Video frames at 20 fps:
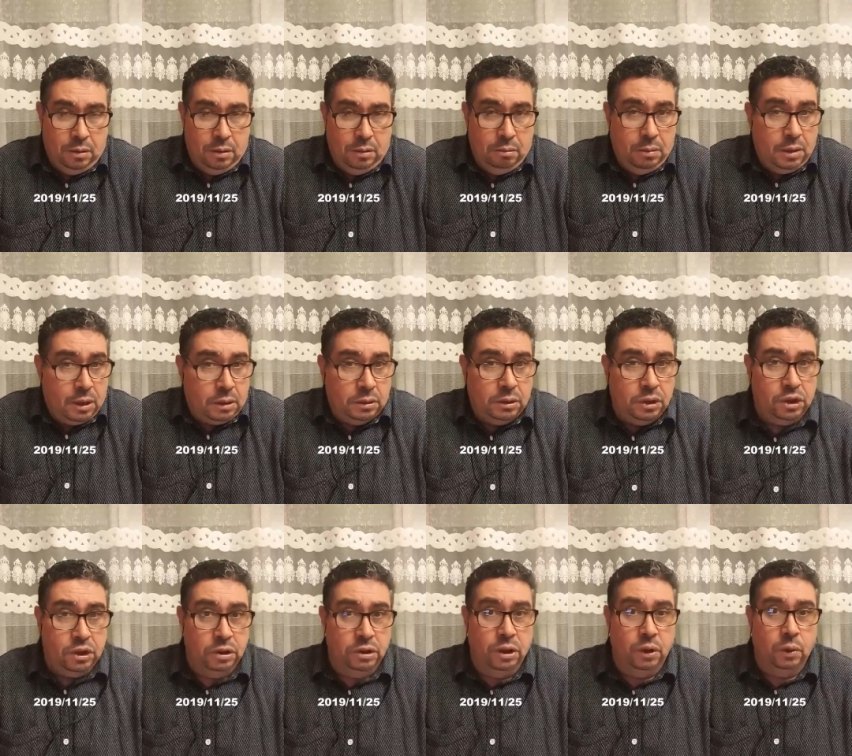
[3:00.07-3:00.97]
ما يقدرش
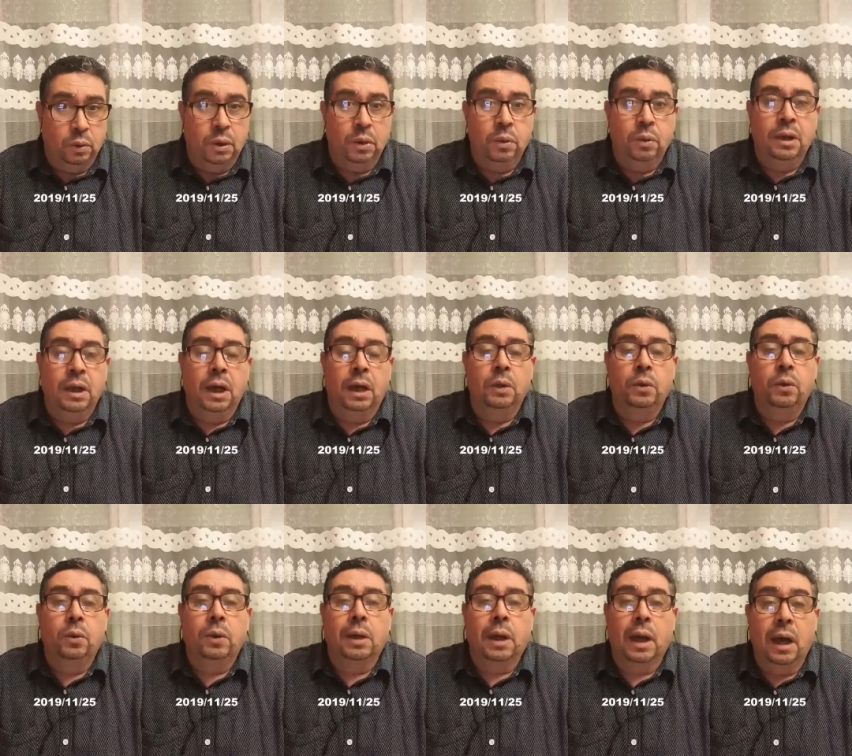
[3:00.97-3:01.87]
يدير والو
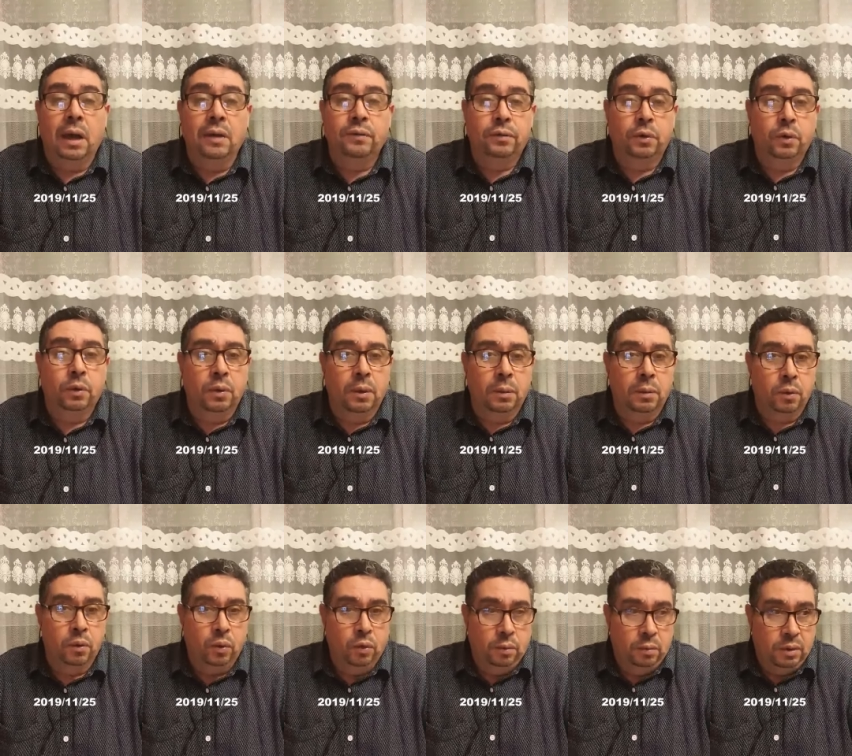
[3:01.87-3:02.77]
لانه خايف هو
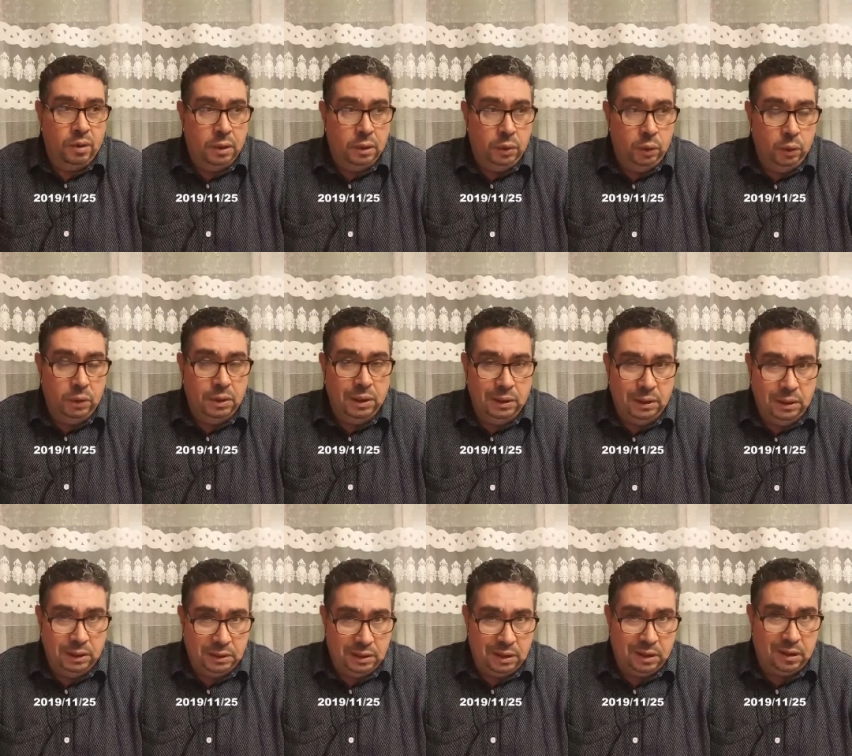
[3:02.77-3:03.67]
نقولوا مثلا لو كان
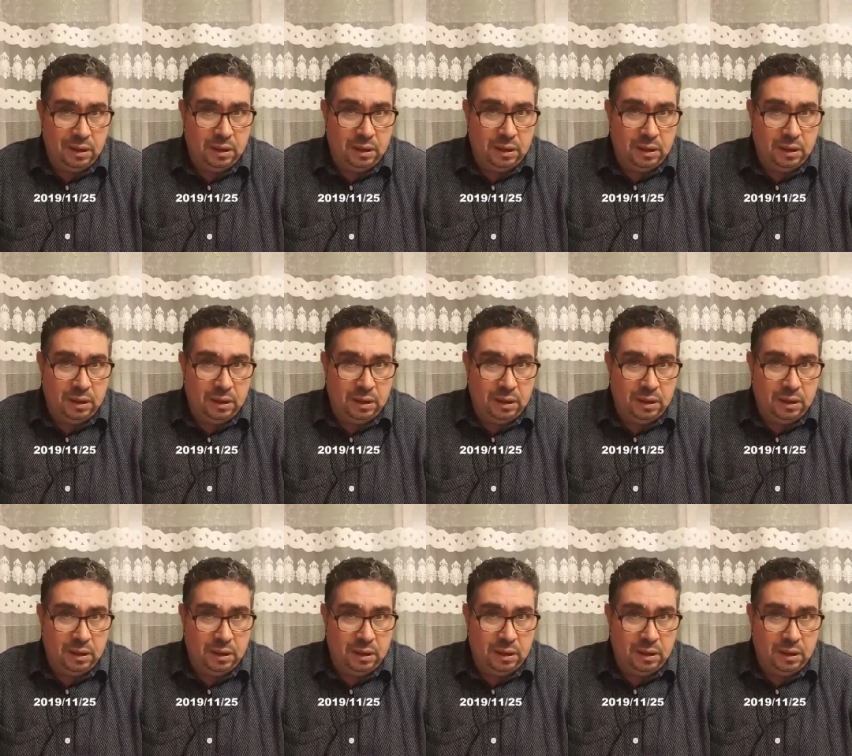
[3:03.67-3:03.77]
يتخذ